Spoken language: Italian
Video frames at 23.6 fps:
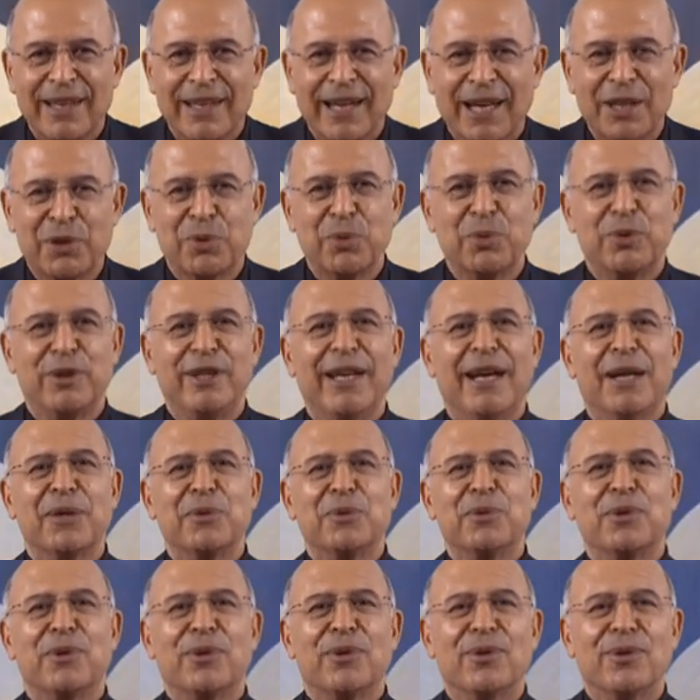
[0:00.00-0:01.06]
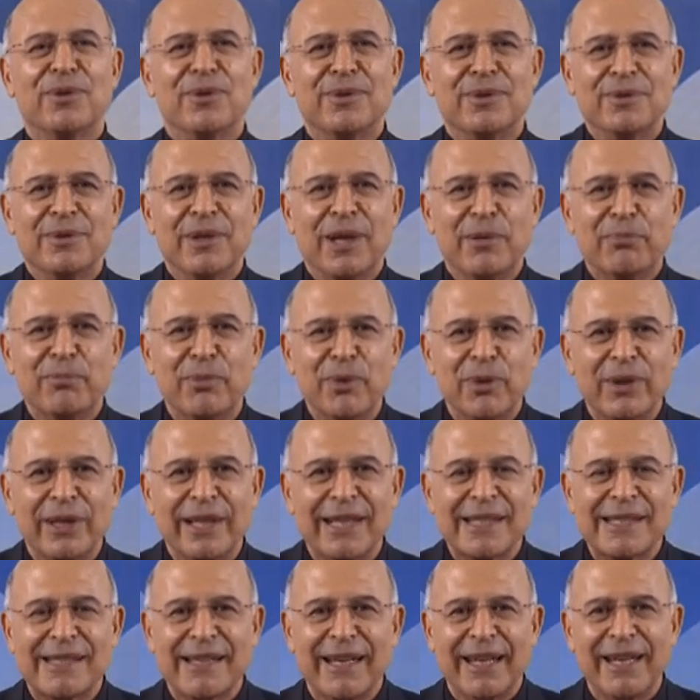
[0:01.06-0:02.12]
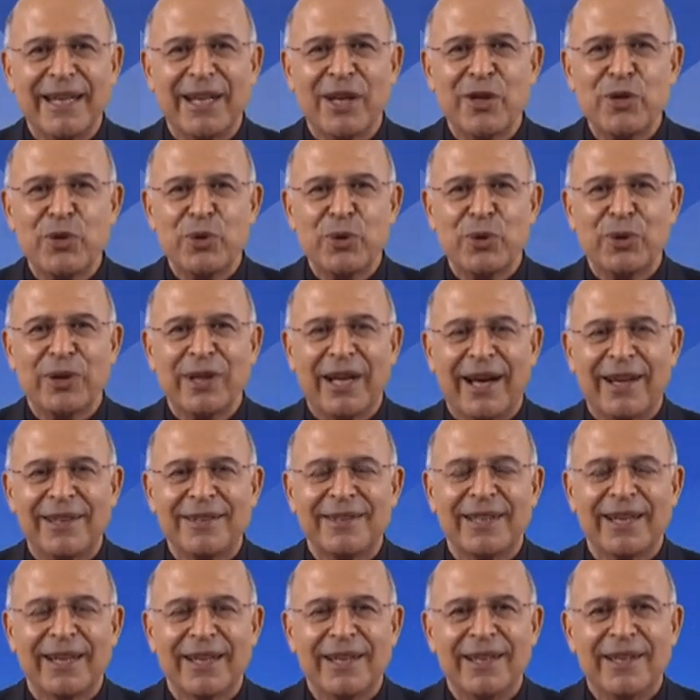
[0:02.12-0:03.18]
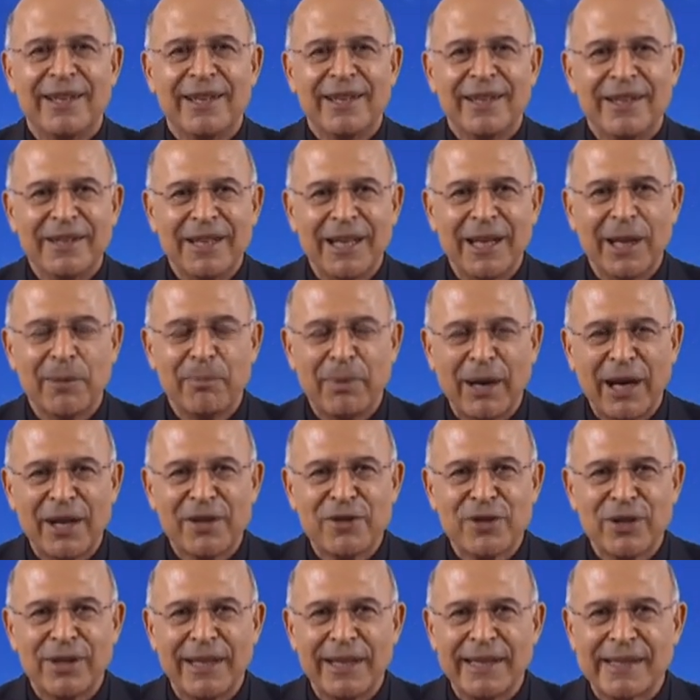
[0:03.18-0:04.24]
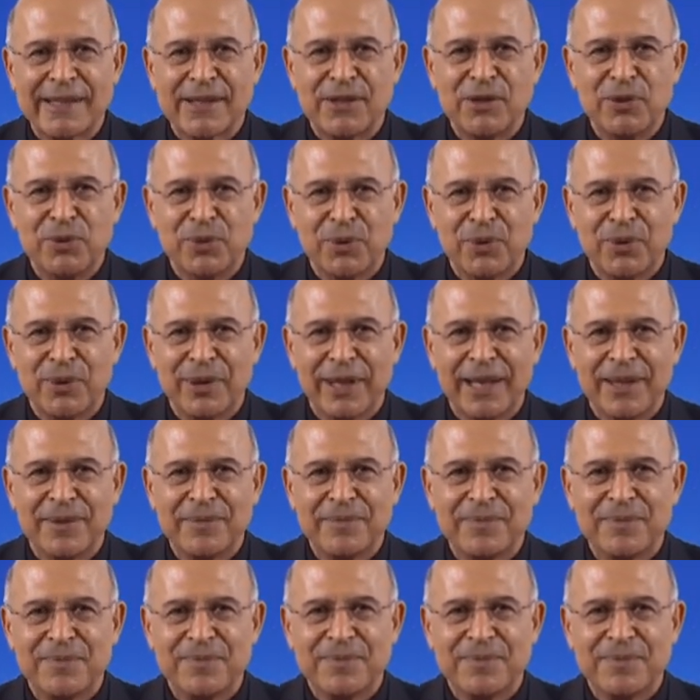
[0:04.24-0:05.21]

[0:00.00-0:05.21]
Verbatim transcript: A tutti auguro una buona e serena giornata nella pace del Signore.